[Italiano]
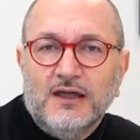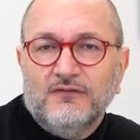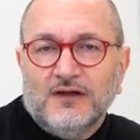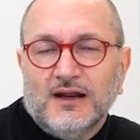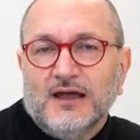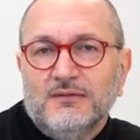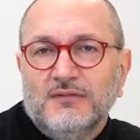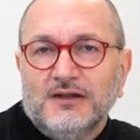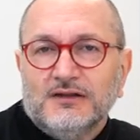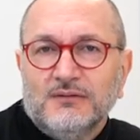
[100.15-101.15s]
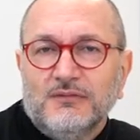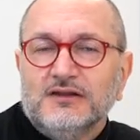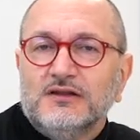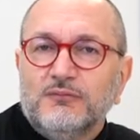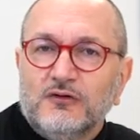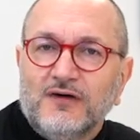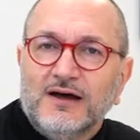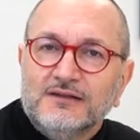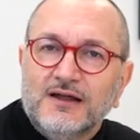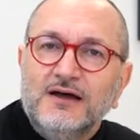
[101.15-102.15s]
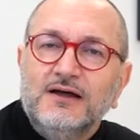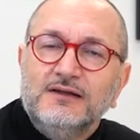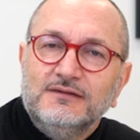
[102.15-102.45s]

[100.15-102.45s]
e verrà immediatamente provata